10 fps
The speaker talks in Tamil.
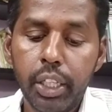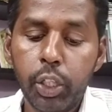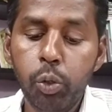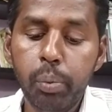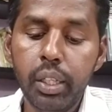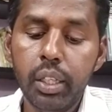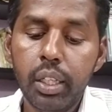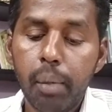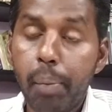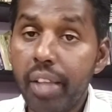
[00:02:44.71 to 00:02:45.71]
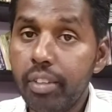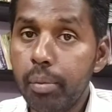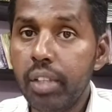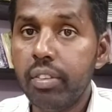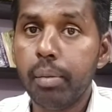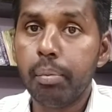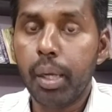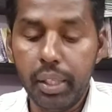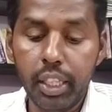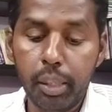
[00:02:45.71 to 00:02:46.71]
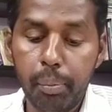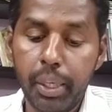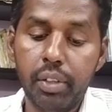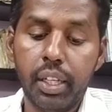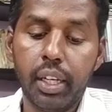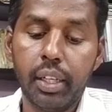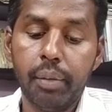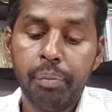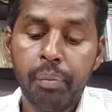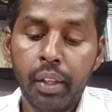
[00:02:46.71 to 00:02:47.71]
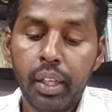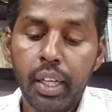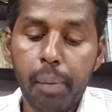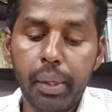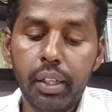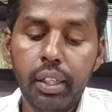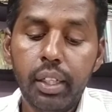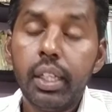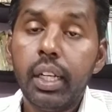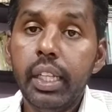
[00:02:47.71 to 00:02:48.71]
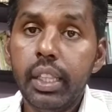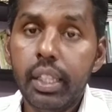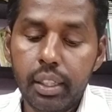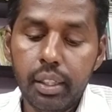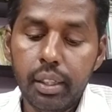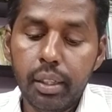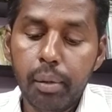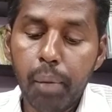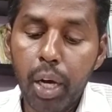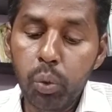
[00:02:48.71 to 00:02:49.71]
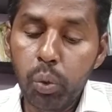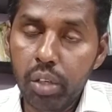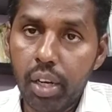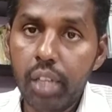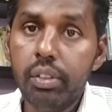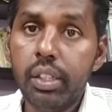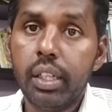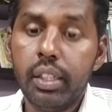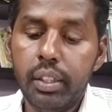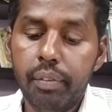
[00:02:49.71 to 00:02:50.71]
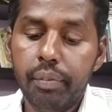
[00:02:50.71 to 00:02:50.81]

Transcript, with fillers: ஹியூமன் பாசிபிளிசம் அப்படின்னு அதுக்கு பேர் வைக்கிறாங்க அப்போ இந்த மானுட வாழ்வுங்கிறது